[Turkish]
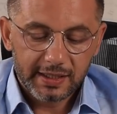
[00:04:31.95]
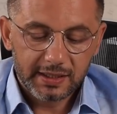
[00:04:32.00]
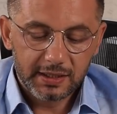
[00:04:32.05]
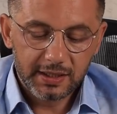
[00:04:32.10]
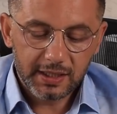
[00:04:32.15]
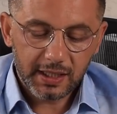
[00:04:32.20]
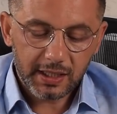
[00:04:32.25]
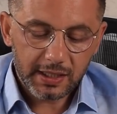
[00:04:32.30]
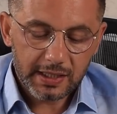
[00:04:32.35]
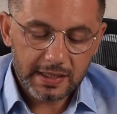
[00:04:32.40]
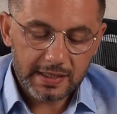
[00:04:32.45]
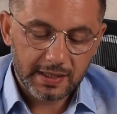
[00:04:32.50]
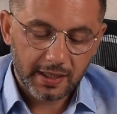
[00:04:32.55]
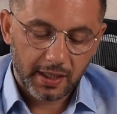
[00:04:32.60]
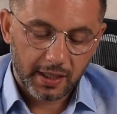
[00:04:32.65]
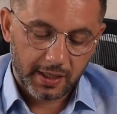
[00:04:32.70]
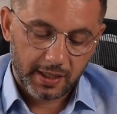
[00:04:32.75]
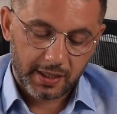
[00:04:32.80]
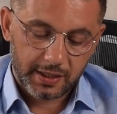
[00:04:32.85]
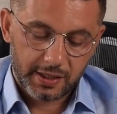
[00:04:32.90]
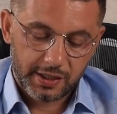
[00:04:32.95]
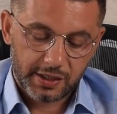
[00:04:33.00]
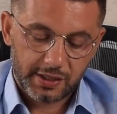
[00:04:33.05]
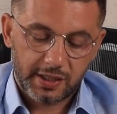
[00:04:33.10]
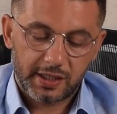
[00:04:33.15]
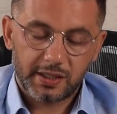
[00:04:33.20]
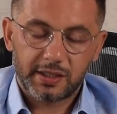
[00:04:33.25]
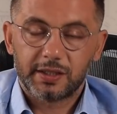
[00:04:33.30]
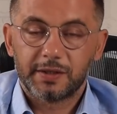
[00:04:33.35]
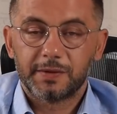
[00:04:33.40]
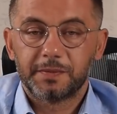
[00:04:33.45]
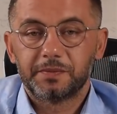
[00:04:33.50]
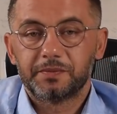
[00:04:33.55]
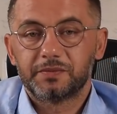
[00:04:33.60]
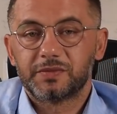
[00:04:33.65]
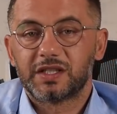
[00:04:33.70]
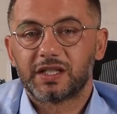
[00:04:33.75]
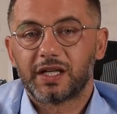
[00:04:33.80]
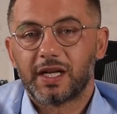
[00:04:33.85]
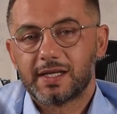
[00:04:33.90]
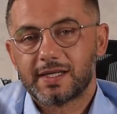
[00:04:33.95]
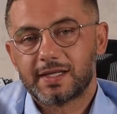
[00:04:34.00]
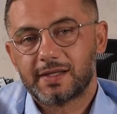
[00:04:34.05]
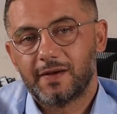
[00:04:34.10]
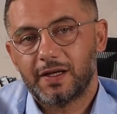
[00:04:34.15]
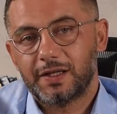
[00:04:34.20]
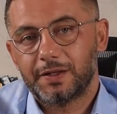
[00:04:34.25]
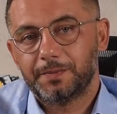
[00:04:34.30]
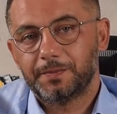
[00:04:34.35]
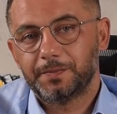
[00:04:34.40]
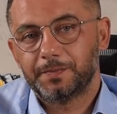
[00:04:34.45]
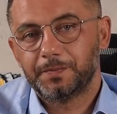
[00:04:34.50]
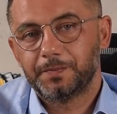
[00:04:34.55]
Diğeri ise arkadaşlar transfer.